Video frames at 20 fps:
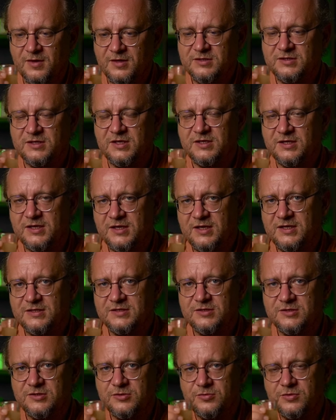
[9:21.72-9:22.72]
Кстати,
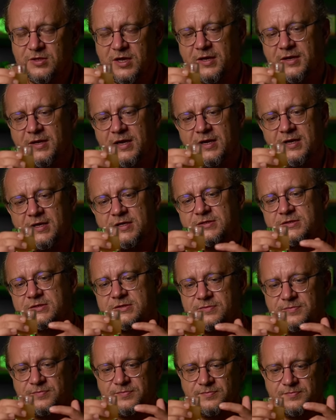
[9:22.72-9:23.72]
если сюда
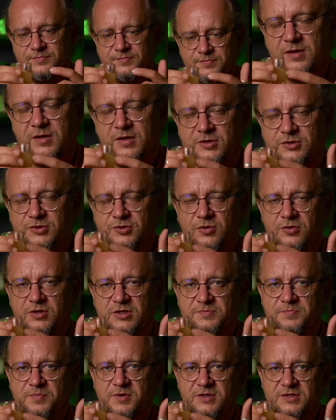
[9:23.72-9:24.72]
налить что-то
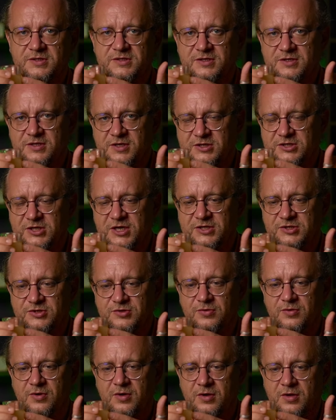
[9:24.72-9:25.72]

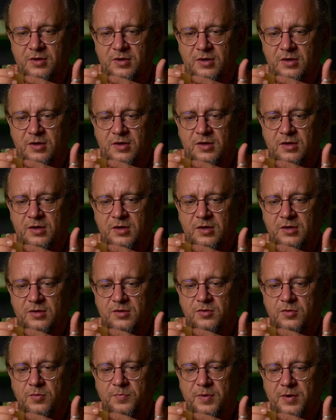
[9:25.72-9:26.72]
спиртосодержащего,
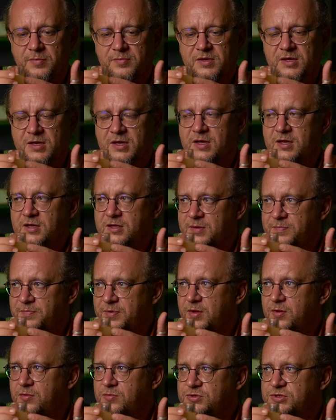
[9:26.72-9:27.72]
то по мне это
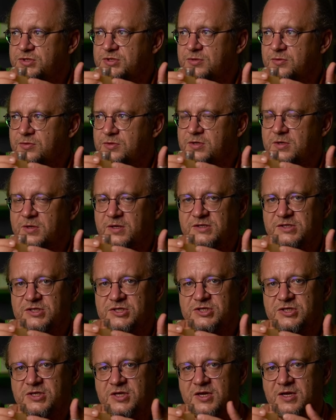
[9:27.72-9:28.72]
получится вот
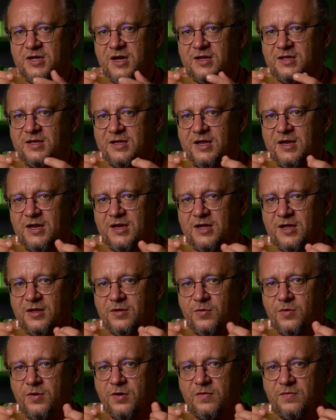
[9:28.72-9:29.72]
классические коктейли,
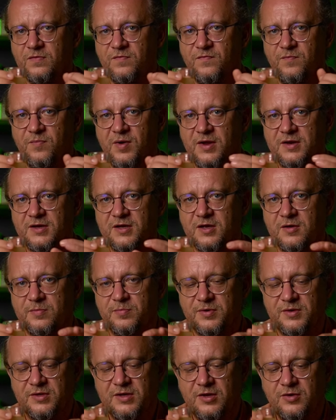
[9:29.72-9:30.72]
которые вот в банках
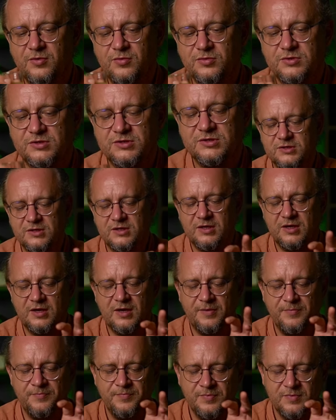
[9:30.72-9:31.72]

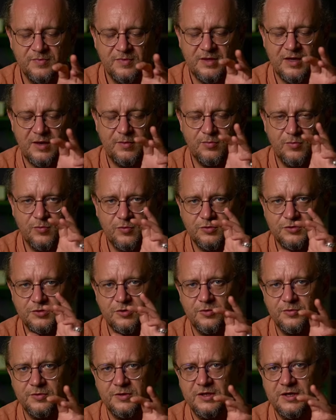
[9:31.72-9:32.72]
продаются там,
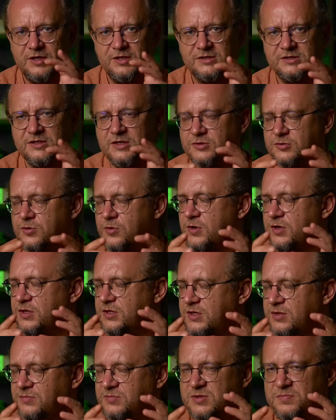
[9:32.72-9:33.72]
условно, я не знаю, сколько они
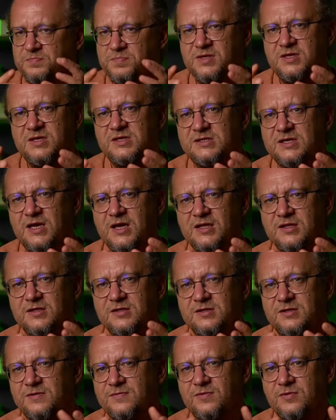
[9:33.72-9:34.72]
там, за
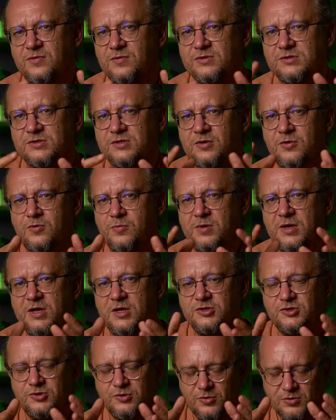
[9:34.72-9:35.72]
50-90
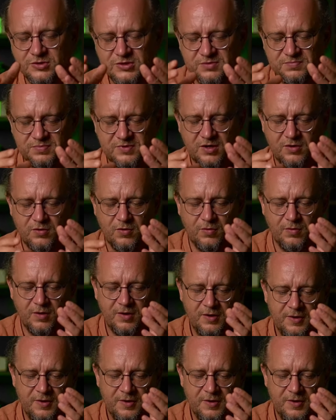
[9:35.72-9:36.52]
рублей, что-то типа такого.